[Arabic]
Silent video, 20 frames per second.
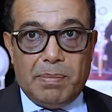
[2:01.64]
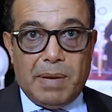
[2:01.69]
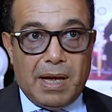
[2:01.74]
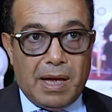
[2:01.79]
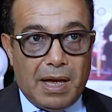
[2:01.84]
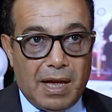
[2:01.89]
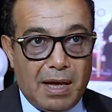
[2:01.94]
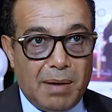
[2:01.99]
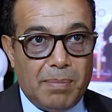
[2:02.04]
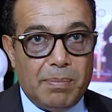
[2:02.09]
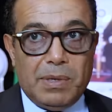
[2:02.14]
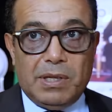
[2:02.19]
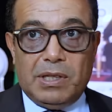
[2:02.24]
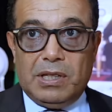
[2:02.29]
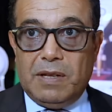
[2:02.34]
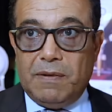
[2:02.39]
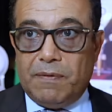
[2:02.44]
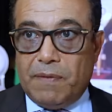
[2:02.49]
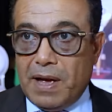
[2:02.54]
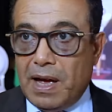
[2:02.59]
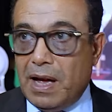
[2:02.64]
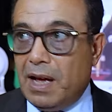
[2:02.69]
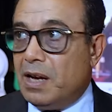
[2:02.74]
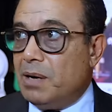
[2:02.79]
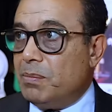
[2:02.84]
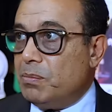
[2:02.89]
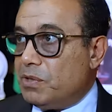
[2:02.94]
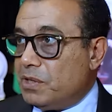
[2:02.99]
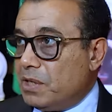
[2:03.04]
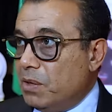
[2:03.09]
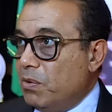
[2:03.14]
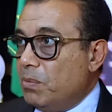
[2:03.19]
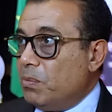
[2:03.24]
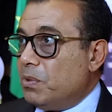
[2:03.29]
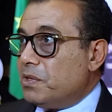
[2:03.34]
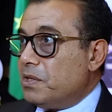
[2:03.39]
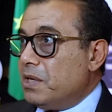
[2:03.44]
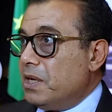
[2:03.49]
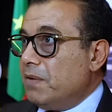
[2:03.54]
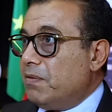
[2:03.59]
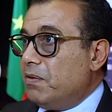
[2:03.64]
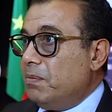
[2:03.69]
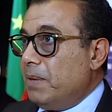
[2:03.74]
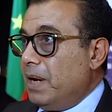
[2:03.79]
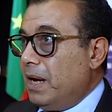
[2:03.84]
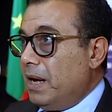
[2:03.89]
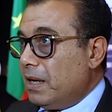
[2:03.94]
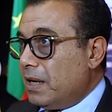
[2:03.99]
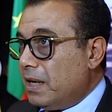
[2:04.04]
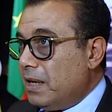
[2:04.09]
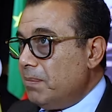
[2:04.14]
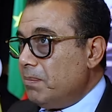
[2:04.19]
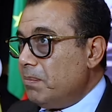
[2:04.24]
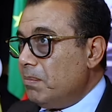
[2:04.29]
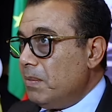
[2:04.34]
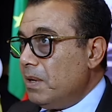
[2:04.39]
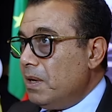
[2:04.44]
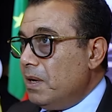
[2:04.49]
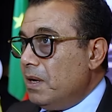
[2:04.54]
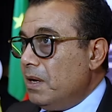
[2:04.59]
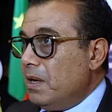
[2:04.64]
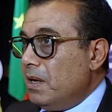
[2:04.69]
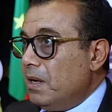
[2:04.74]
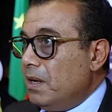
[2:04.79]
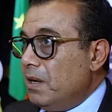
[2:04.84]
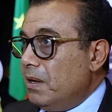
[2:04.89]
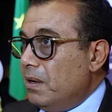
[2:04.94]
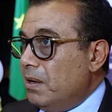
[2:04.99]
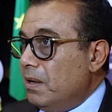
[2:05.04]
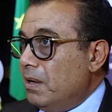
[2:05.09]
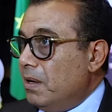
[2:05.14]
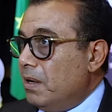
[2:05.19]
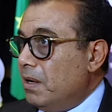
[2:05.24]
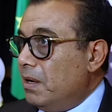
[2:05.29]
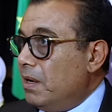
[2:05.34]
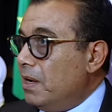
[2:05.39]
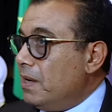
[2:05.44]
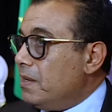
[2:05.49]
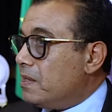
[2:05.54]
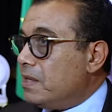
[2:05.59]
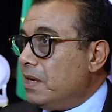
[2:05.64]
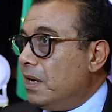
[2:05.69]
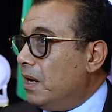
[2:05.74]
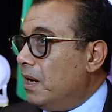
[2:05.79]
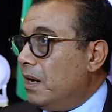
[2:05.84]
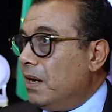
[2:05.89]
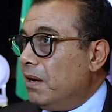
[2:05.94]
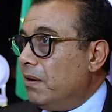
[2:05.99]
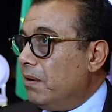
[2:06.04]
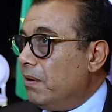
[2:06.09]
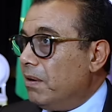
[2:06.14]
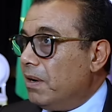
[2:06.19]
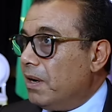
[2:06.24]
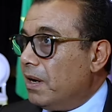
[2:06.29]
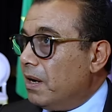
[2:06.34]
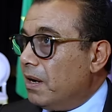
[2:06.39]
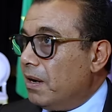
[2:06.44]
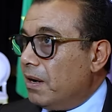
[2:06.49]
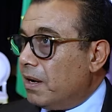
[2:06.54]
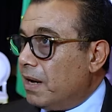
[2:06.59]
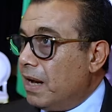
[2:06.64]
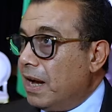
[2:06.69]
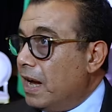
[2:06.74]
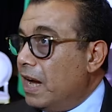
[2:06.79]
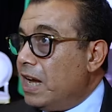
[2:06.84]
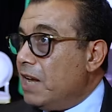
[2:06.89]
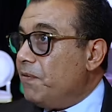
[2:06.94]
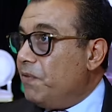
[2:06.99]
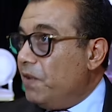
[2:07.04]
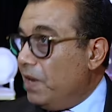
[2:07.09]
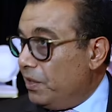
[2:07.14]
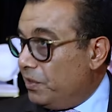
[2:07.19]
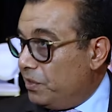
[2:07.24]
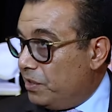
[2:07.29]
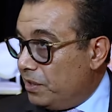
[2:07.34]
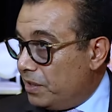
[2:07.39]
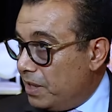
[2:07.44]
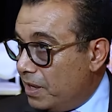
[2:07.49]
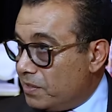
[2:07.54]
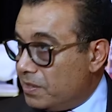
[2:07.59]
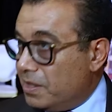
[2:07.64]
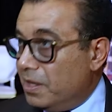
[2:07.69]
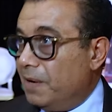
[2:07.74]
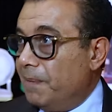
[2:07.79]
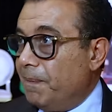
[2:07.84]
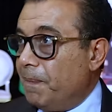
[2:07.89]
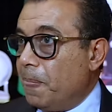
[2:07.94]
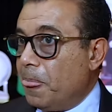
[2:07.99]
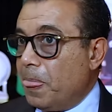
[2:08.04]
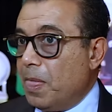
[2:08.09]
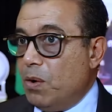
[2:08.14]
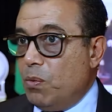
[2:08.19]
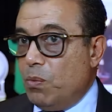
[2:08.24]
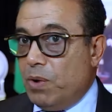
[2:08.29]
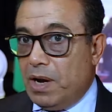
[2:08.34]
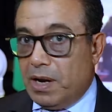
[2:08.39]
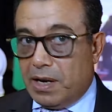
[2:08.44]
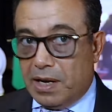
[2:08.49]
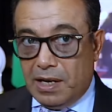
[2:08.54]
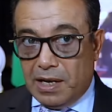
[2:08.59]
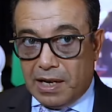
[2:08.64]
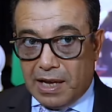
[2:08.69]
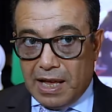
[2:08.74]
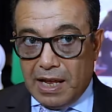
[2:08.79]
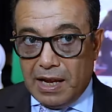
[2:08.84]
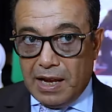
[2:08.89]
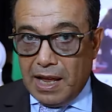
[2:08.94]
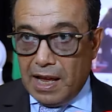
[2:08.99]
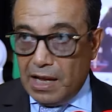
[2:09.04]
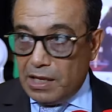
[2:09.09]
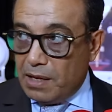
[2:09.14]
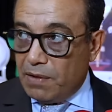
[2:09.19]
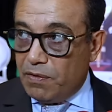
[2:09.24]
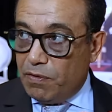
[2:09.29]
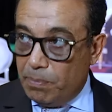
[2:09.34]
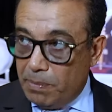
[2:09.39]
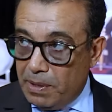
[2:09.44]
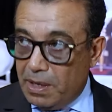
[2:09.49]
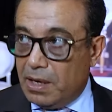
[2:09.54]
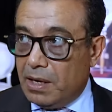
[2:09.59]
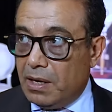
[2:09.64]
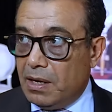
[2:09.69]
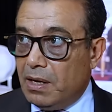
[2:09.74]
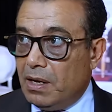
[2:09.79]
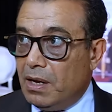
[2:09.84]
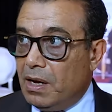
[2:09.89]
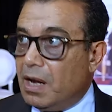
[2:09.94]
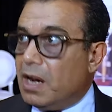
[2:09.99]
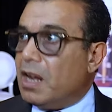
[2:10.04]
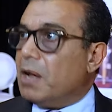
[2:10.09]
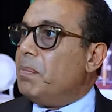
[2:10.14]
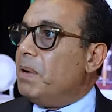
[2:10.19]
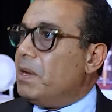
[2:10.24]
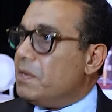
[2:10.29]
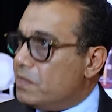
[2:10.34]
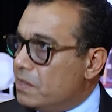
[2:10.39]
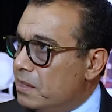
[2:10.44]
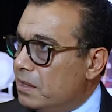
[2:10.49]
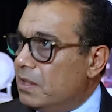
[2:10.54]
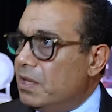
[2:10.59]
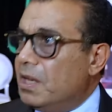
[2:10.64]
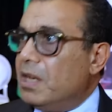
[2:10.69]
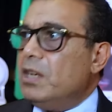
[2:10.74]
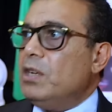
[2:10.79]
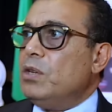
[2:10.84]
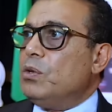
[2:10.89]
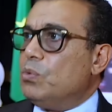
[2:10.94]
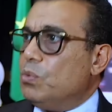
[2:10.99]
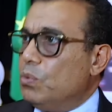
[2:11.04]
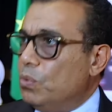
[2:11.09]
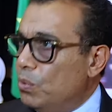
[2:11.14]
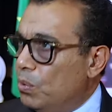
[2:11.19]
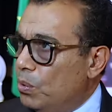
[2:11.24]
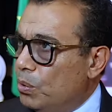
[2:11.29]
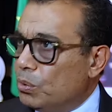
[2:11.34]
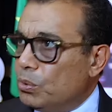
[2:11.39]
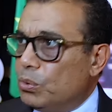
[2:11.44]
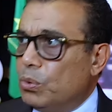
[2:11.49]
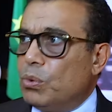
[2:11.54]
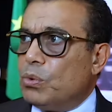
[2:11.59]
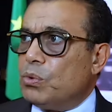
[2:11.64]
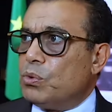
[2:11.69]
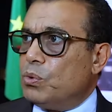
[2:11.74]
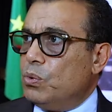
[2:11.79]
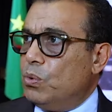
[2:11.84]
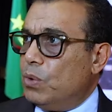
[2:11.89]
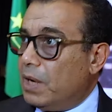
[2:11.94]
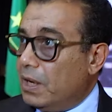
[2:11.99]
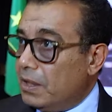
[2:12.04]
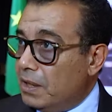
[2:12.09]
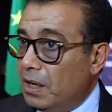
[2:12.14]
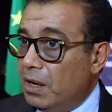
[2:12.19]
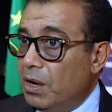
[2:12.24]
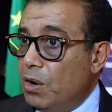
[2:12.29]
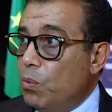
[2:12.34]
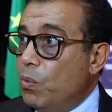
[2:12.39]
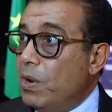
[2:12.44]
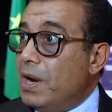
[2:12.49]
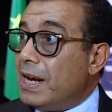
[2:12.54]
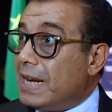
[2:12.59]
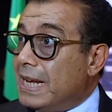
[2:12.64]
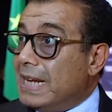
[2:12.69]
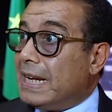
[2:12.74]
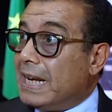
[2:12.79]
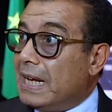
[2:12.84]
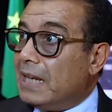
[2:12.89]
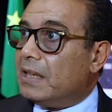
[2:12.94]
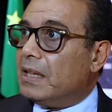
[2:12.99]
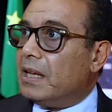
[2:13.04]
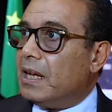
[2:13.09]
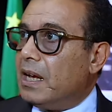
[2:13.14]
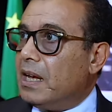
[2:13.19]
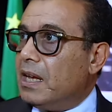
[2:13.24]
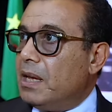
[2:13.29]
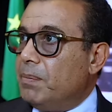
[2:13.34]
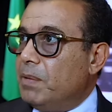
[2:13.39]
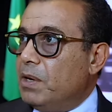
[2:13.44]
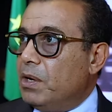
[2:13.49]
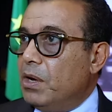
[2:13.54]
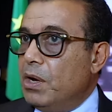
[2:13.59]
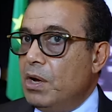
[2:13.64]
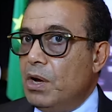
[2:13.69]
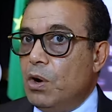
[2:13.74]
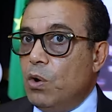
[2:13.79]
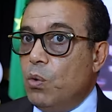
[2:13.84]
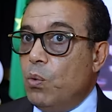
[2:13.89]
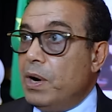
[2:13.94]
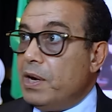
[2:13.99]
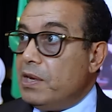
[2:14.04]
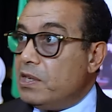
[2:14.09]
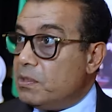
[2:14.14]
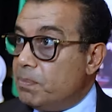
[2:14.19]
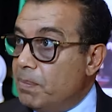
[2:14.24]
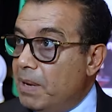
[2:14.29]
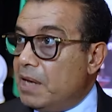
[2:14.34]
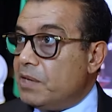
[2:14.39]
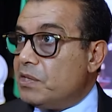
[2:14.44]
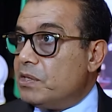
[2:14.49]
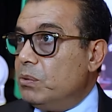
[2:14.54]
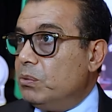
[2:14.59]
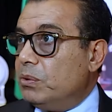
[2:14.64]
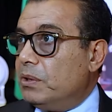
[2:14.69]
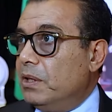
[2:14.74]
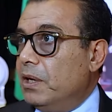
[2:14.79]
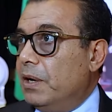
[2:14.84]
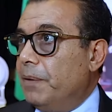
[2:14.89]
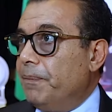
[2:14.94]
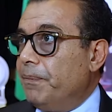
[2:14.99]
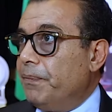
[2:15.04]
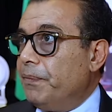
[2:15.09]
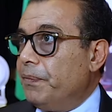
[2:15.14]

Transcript: مهام الدفاع على مستوى مختلف المحاكم ليس كغايه في حد ذاته ولكن كان هدف منه رغم استثنائيته وخطورته وكذا ولكن كانت الغايه منه هو اسماع صوتنا